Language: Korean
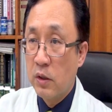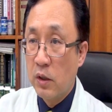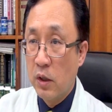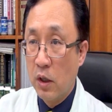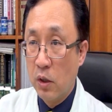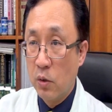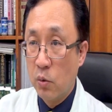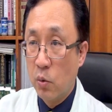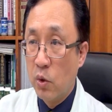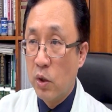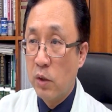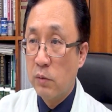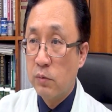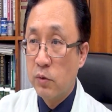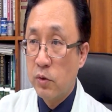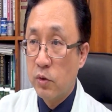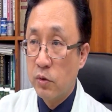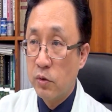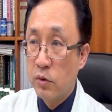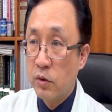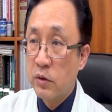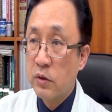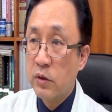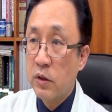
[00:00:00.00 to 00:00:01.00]

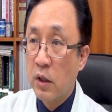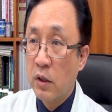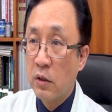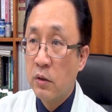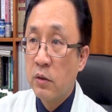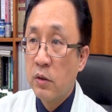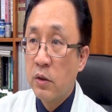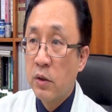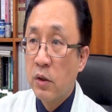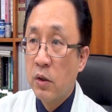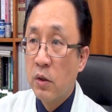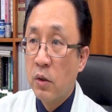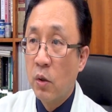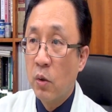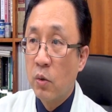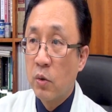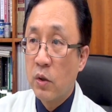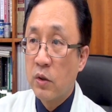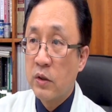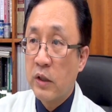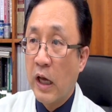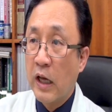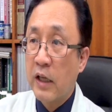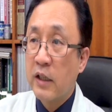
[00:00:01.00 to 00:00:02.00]
올리브유는 이제
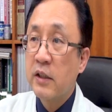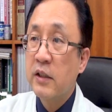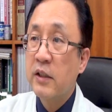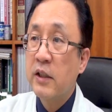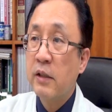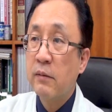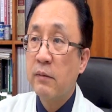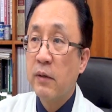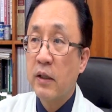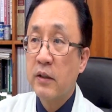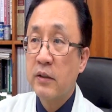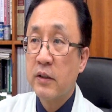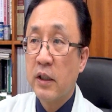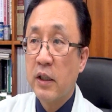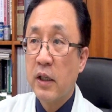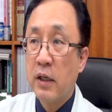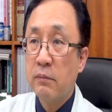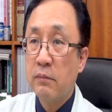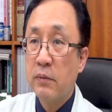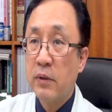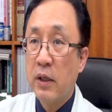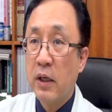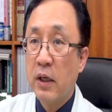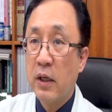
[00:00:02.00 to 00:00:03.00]
오늘 다른
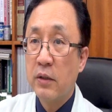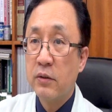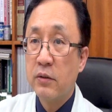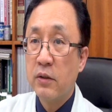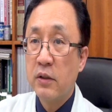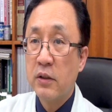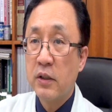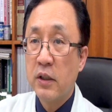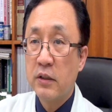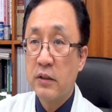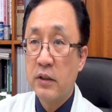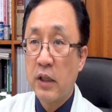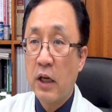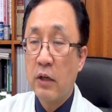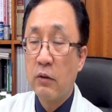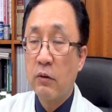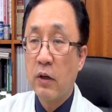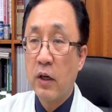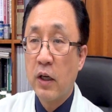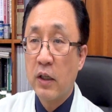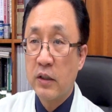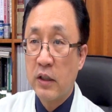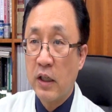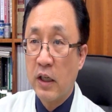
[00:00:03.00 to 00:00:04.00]
지방산에 비해서 이제
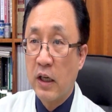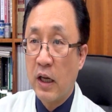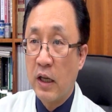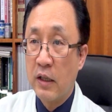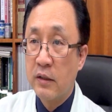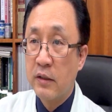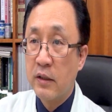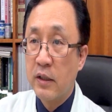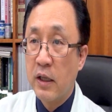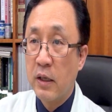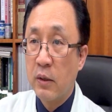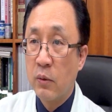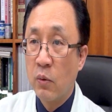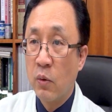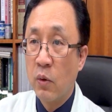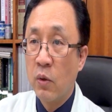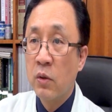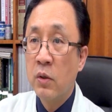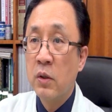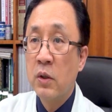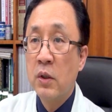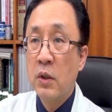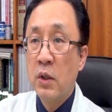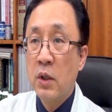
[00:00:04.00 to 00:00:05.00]
산화가 잘 안
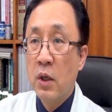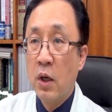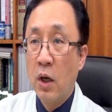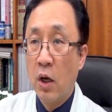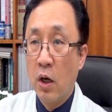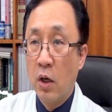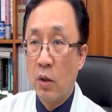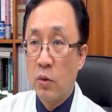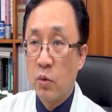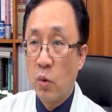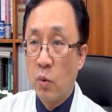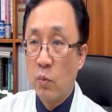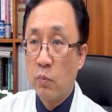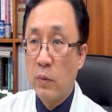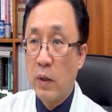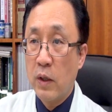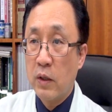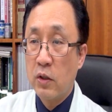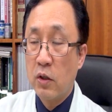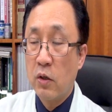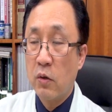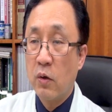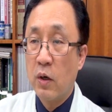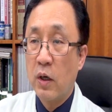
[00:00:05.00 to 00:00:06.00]
되고
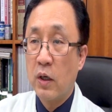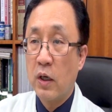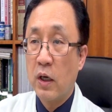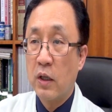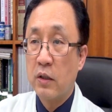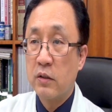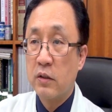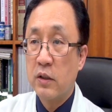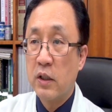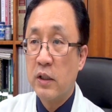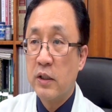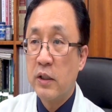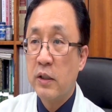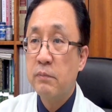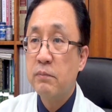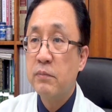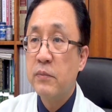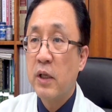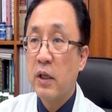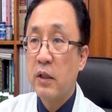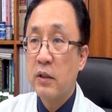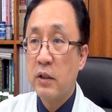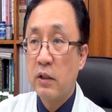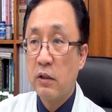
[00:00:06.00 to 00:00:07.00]
동맥경화라든가
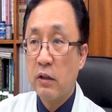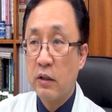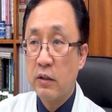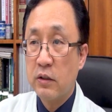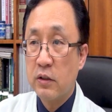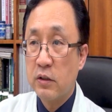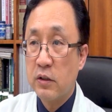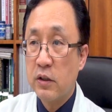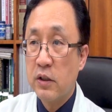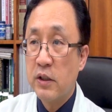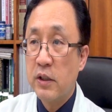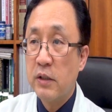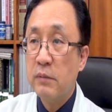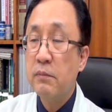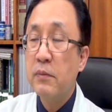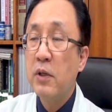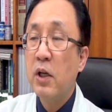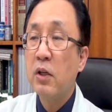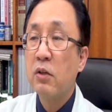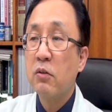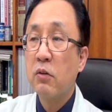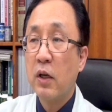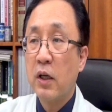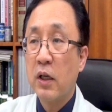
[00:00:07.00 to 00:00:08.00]
심장질환 등의
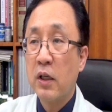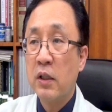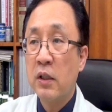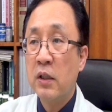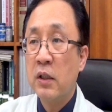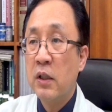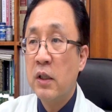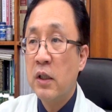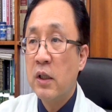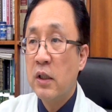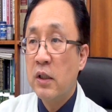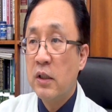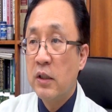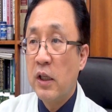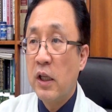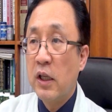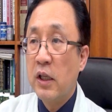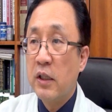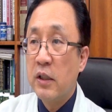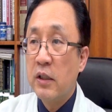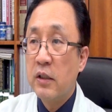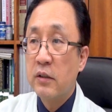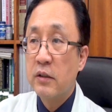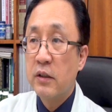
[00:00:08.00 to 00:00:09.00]
심혈관이
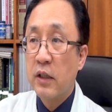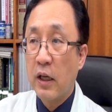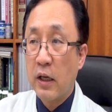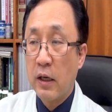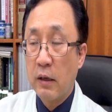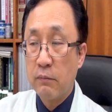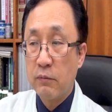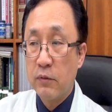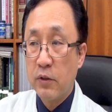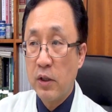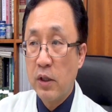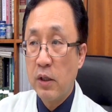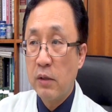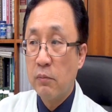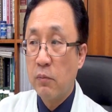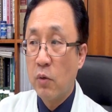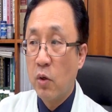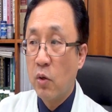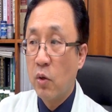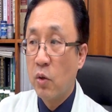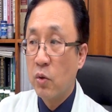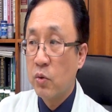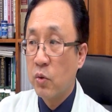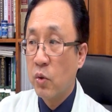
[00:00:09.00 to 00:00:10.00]
있는 사람들이
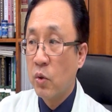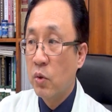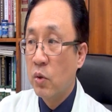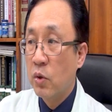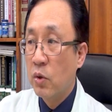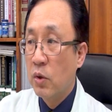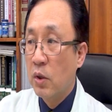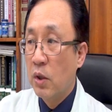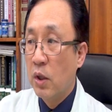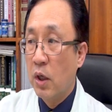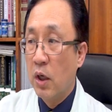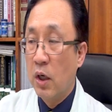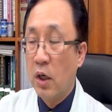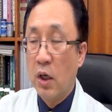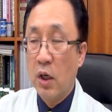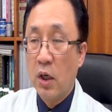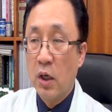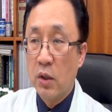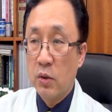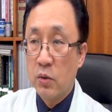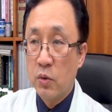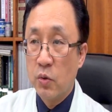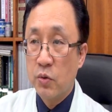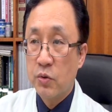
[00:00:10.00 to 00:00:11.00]
먹어도
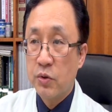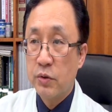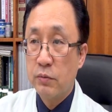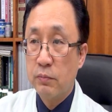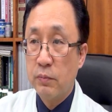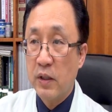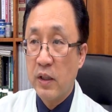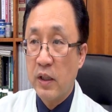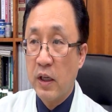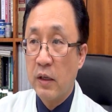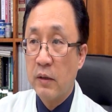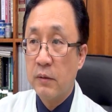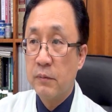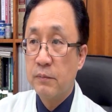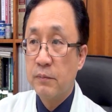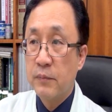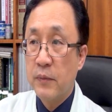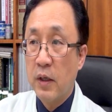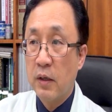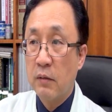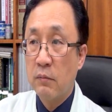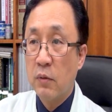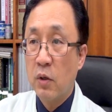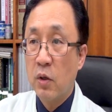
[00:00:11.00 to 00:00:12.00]
좋습니다.
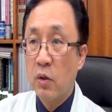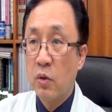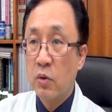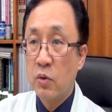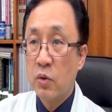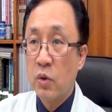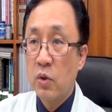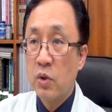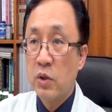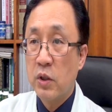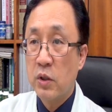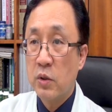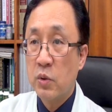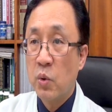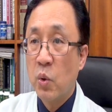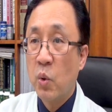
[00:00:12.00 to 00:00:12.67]
먹어도 이제